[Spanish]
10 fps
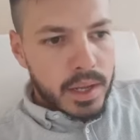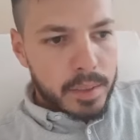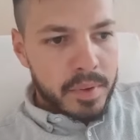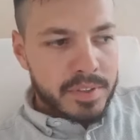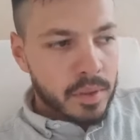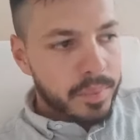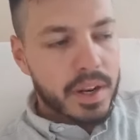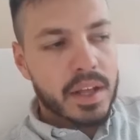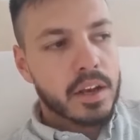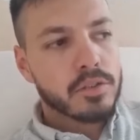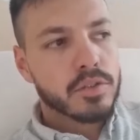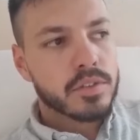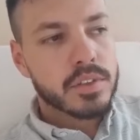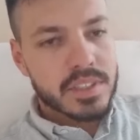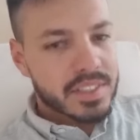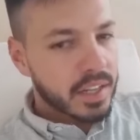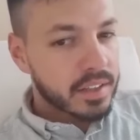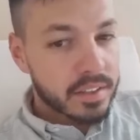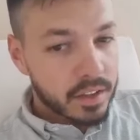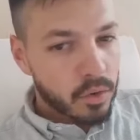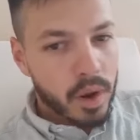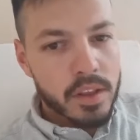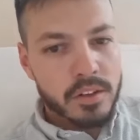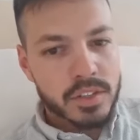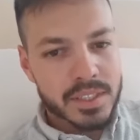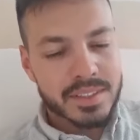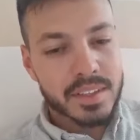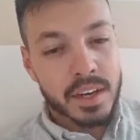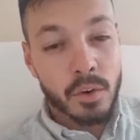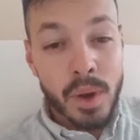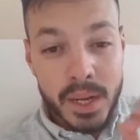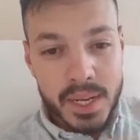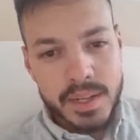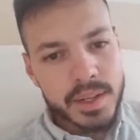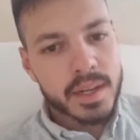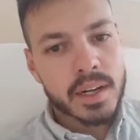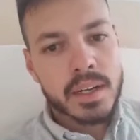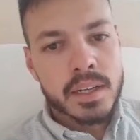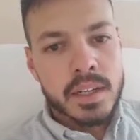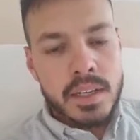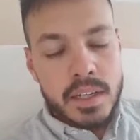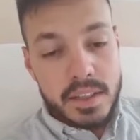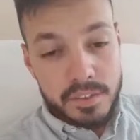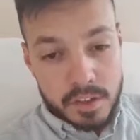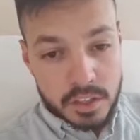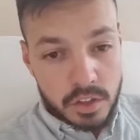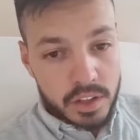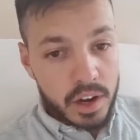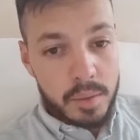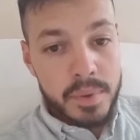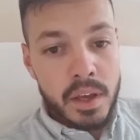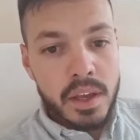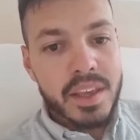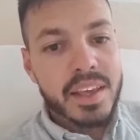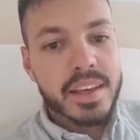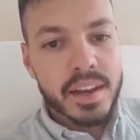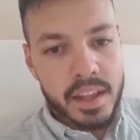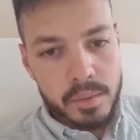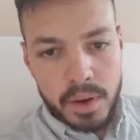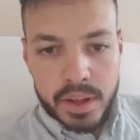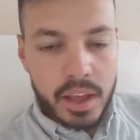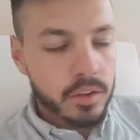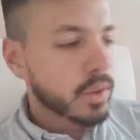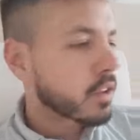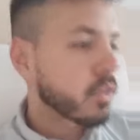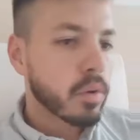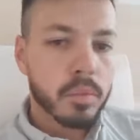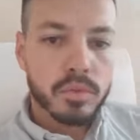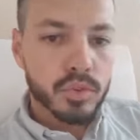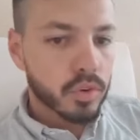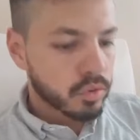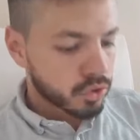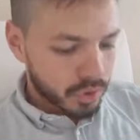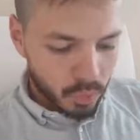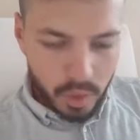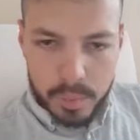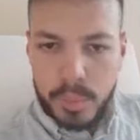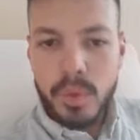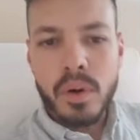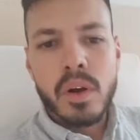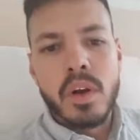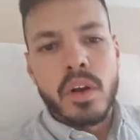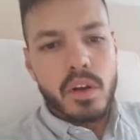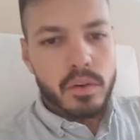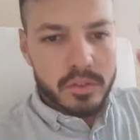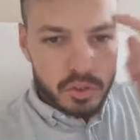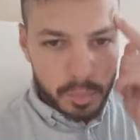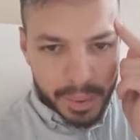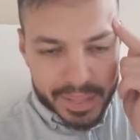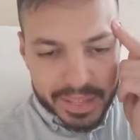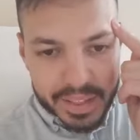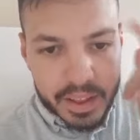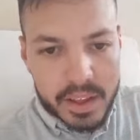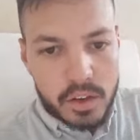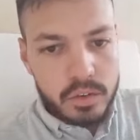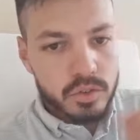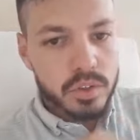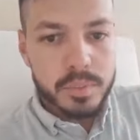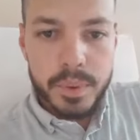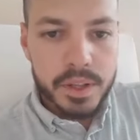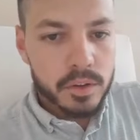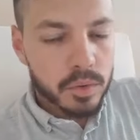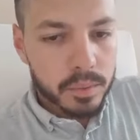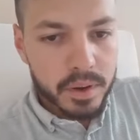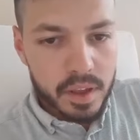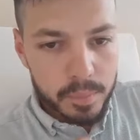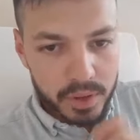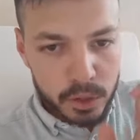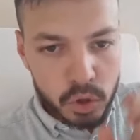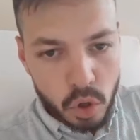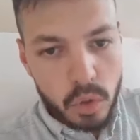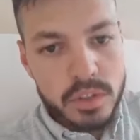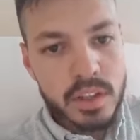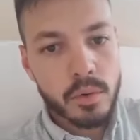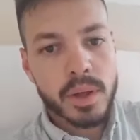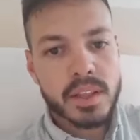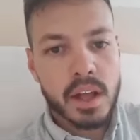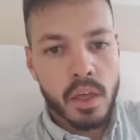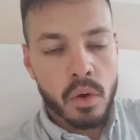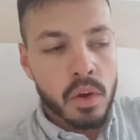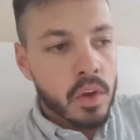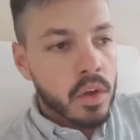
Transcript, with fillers: Mi visión para los siguientes cinco años es tener una clínica de fisioterapia increíble que ayude a todo el mundo con su cuerpo, con su mente y con su espíritu, de verdad, porque todo está conectado.